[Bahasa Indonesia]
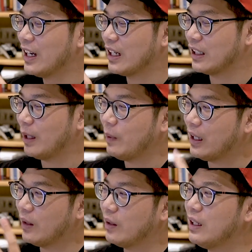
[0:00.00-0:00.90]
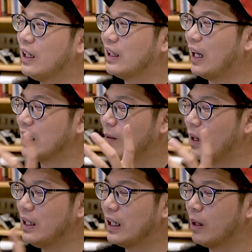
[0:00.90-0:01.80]
Nah tapi kalau di, kita hanya
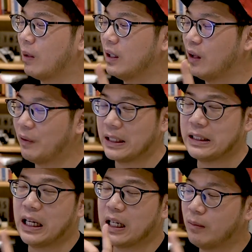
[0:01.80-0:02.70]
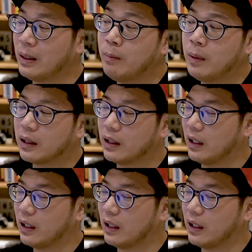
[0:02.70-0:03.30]
bandingkan manajer investasi yang ada di Bibit